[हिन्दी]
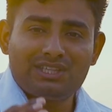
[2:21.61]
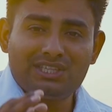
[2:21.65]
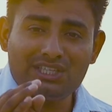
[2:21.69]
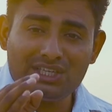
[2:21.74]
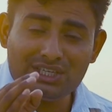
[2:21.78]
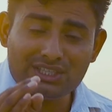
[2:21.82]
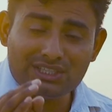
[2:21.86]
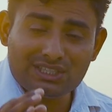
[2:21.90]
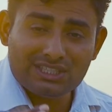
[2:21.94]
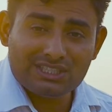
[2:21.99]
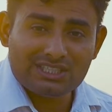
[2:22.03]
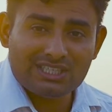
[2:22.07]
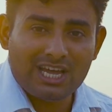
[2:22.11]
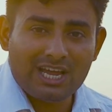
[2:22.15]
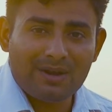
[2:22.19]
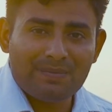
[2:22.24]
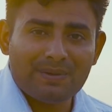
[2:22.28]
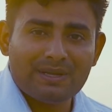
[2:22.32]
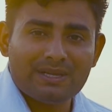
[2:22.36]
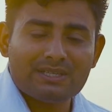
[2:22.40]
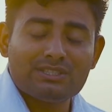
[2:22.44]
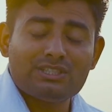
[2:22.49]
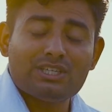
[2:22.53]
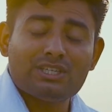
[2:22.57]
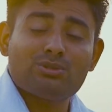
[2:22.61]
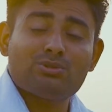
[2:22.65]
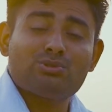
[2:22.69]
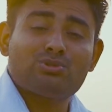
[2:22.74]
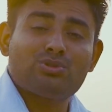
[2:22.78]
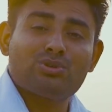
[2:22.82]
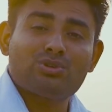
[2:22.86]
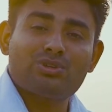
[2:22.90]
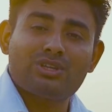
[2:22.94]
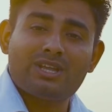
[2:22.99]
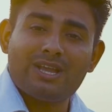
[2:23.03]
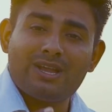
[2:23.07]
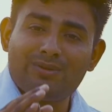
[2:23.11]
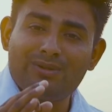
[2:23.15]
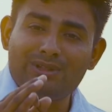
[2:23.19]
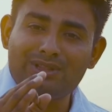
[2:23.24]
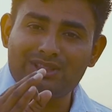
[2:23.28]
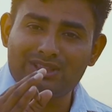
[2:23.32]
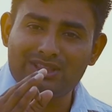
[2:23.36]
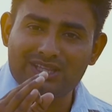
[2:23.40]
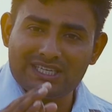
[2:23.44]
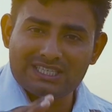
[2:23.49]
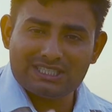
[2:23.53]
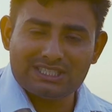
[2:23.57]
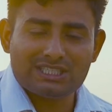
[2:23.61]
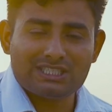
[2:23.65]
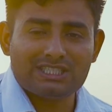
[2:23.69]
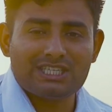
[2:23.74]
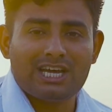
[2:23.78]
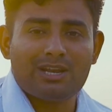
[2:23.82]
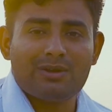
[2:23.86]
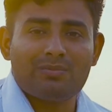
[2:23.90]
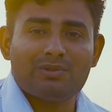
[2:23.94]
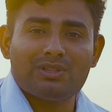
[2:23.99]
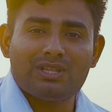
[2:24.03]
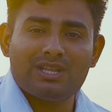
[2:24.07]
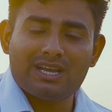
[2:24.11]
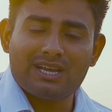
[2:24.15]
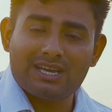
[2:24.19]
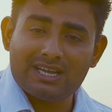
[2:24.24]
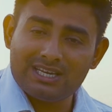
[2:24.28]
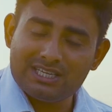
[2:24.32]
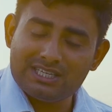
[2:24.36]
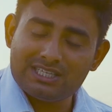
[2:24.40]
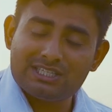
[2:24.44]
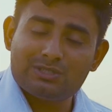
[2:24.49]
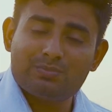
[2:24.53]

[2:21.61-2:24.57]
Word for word: तीस हज़ार रुपये जी दोस्तों केवल तीस हज़ार रुपये देकर